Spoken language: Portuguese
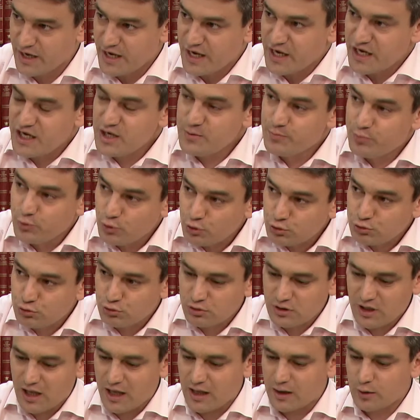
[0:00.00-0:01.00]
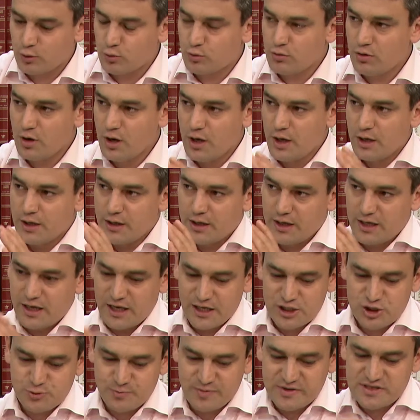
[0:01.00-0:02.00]
E por outro lado, a
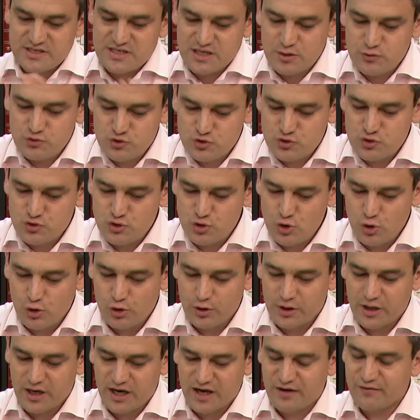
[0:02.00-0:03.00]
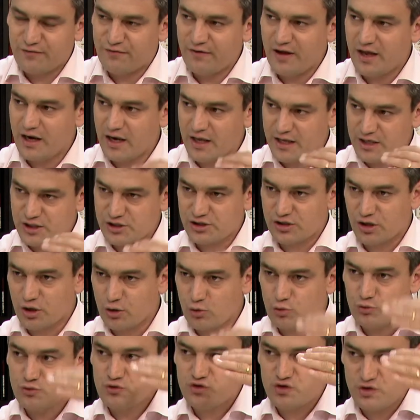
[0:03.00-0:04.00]
expressão senhor revela este
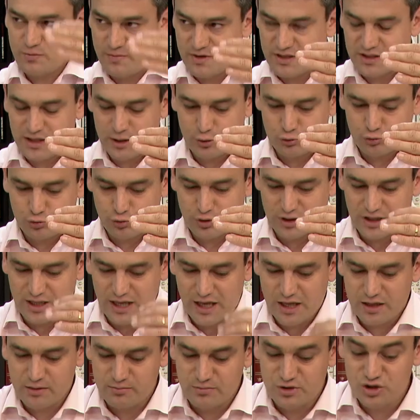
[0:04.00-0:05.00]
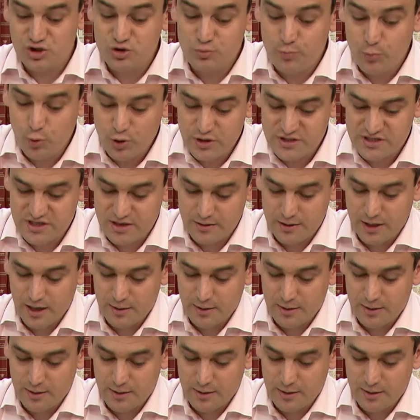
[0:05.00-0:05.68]
reconhecimento à autoridade, mas depois a,